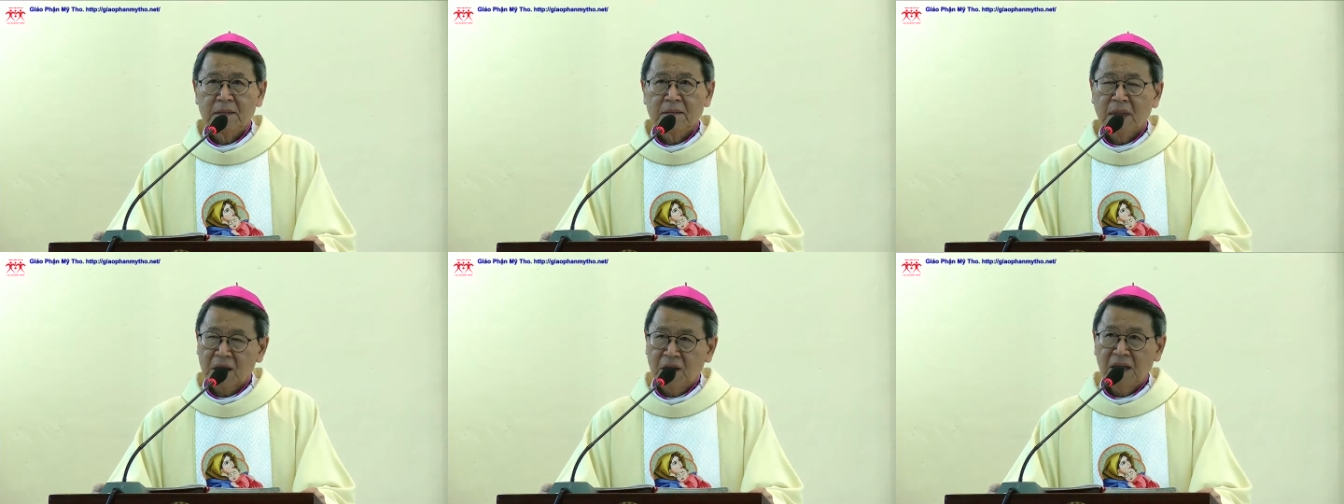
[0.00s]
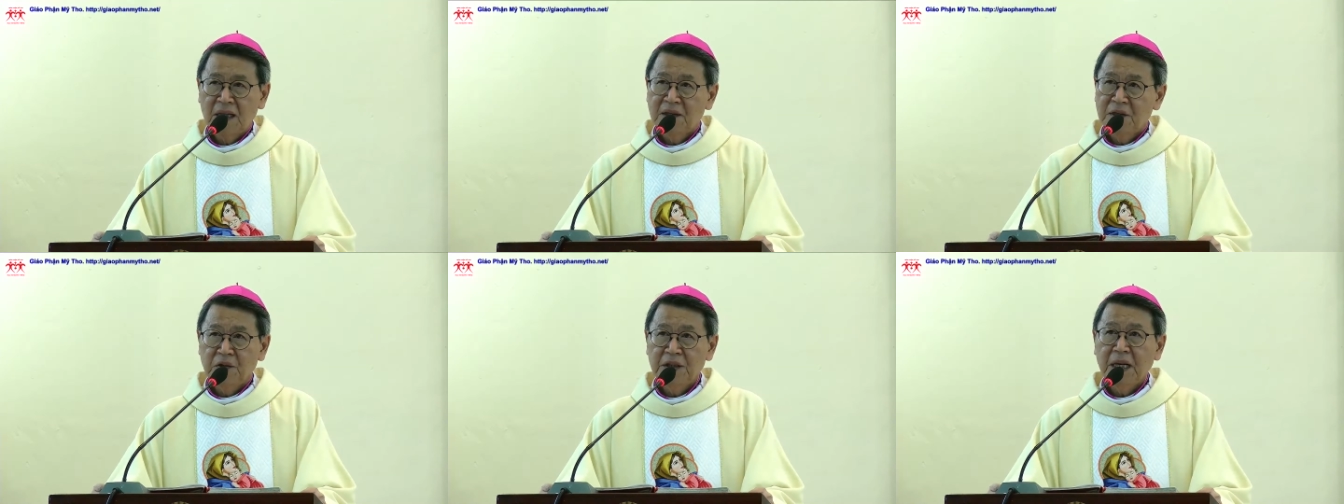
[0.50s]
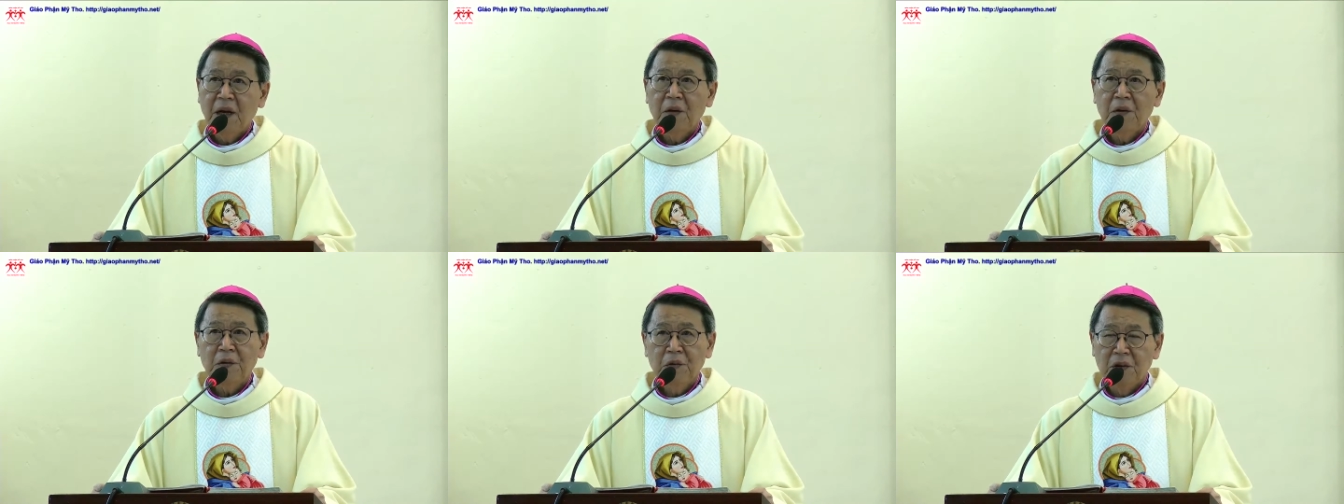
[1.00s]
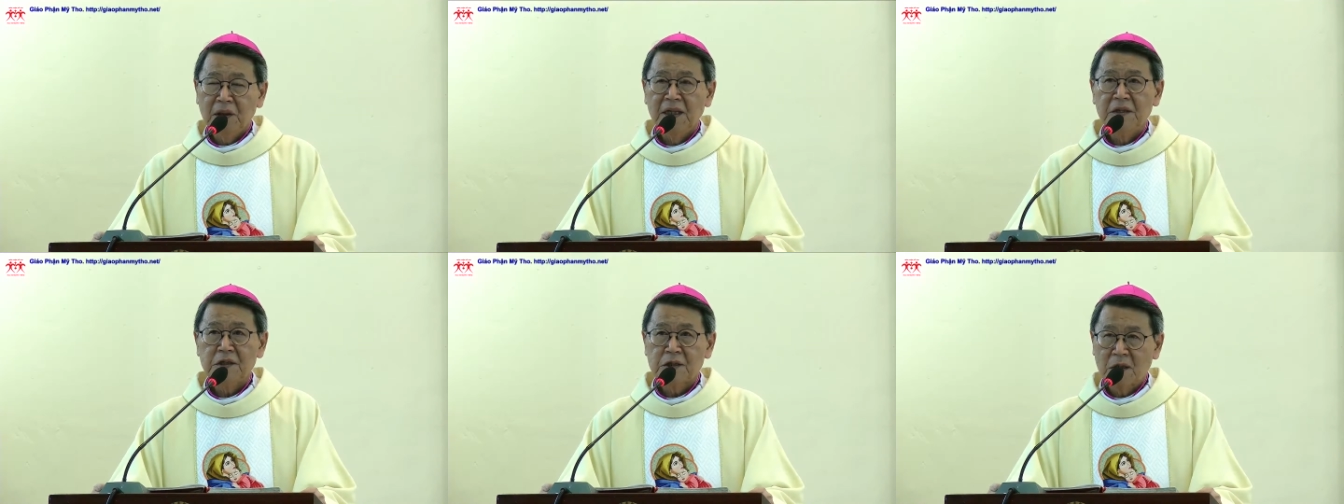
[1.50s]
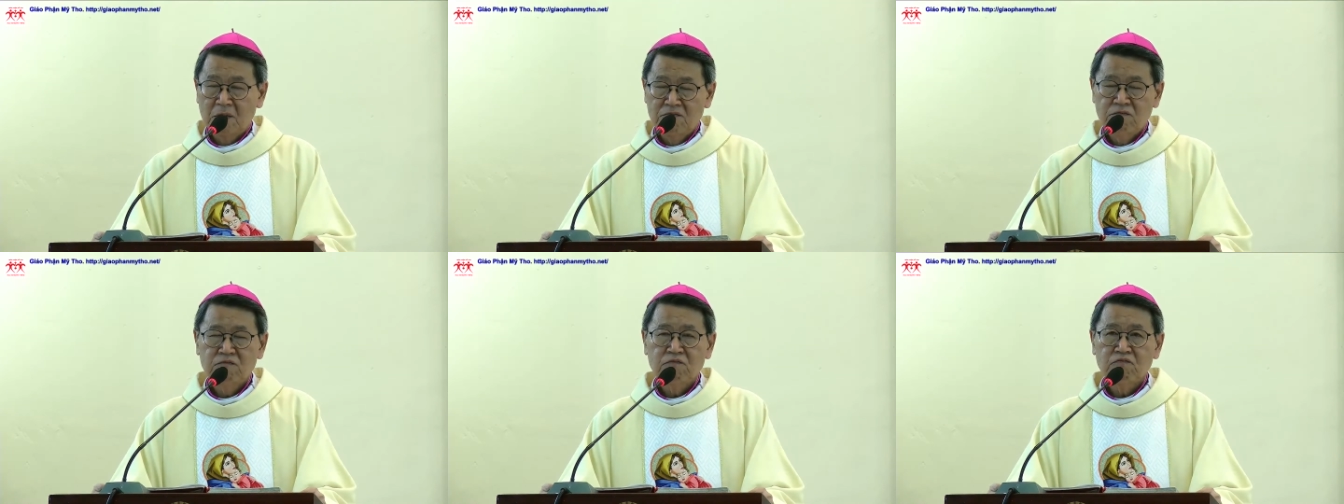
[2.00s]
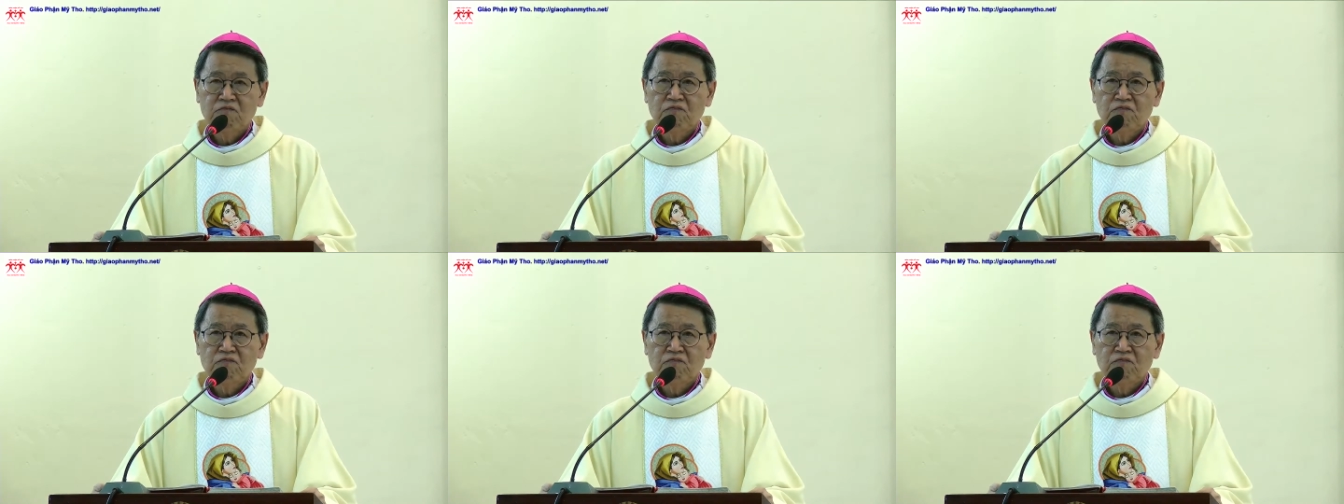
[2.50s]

mà còn là nỗi đau của người sống